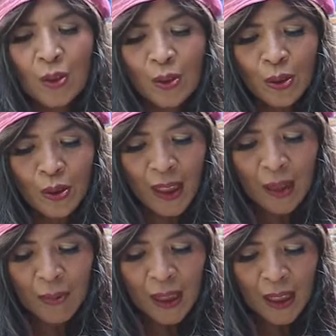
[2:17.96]
Untuk
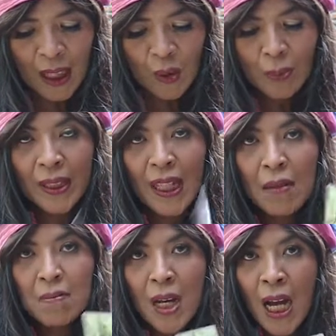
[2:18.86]
yang mirip kartu
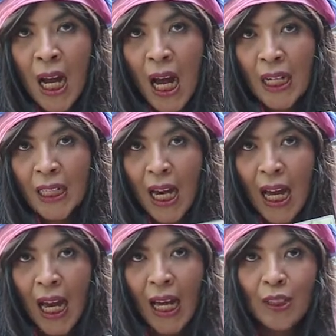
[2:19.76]
pertama
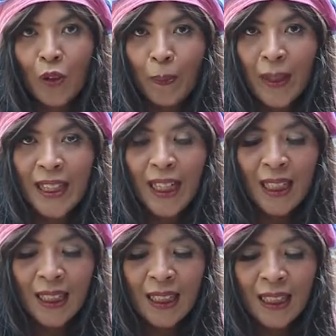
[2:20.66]
ada Ace of
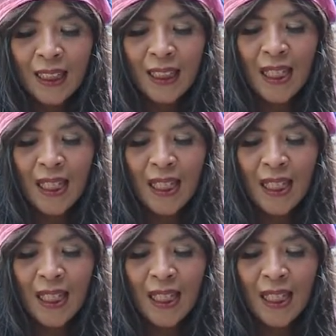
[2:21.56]
Pentacle.